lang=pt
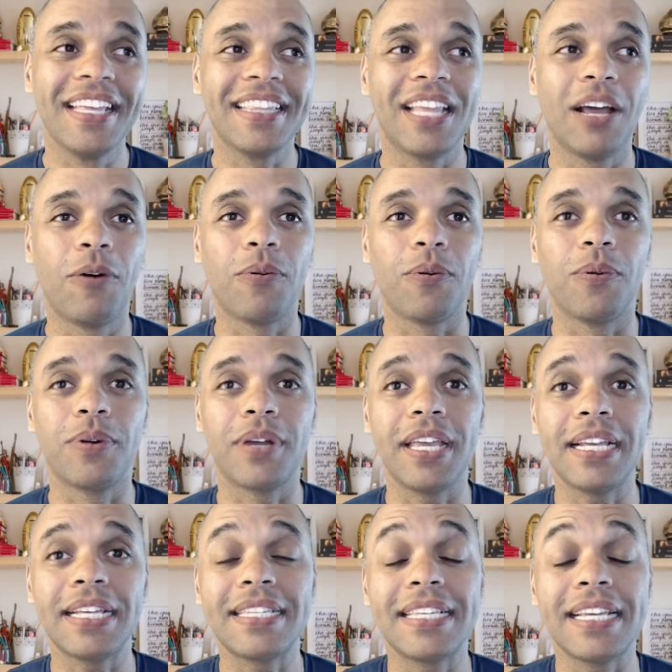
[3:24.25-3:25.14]
Então, o
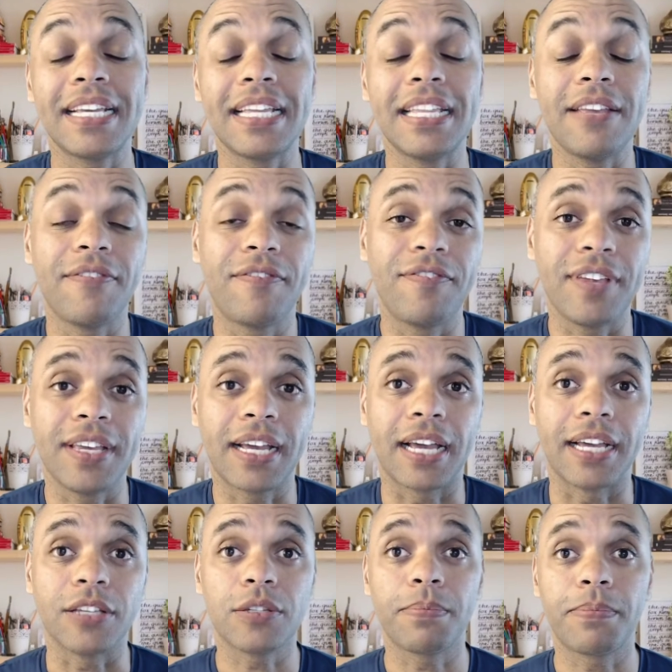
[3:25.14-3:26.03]
que, que
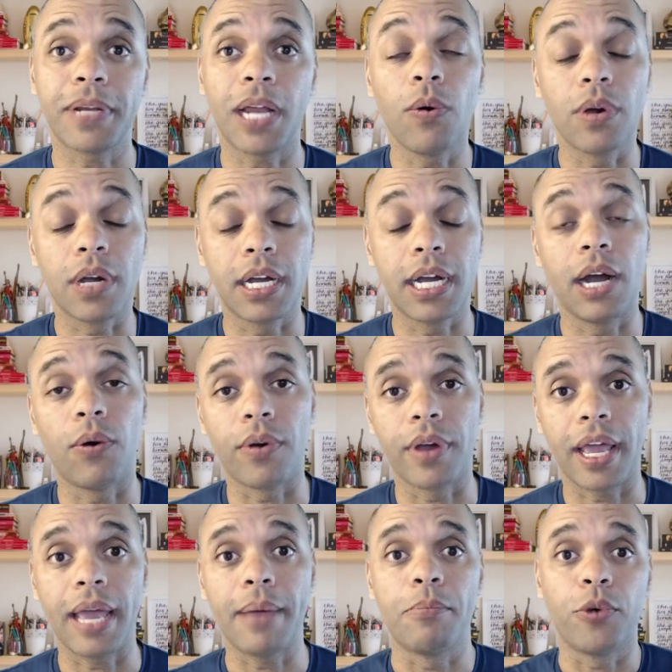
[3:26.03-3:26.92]
significa isso? Para um
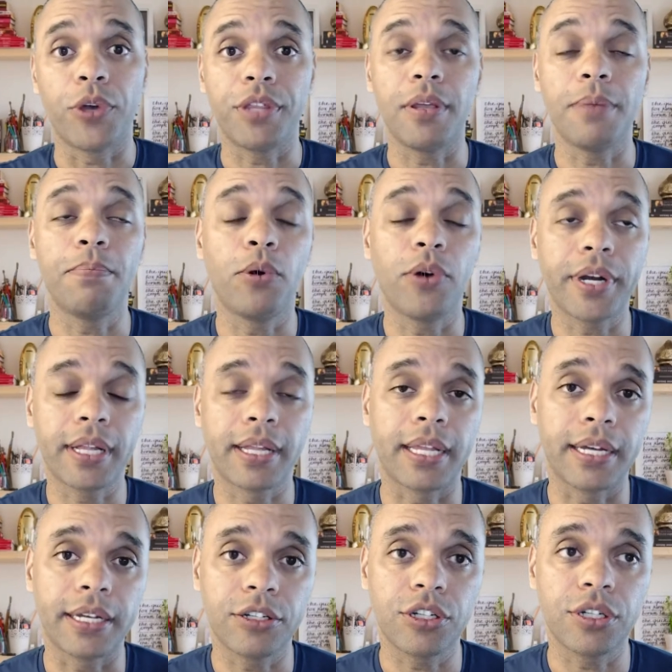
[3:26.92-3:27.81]
cão é muito
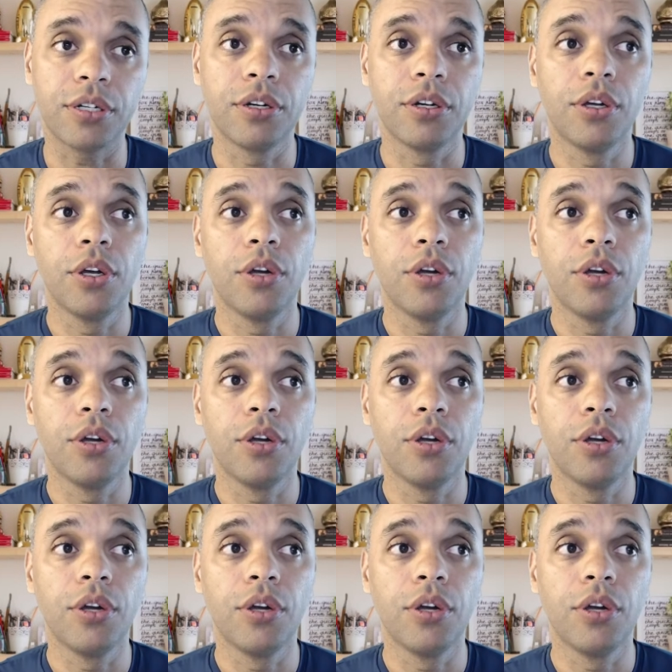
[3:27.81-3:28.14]
importante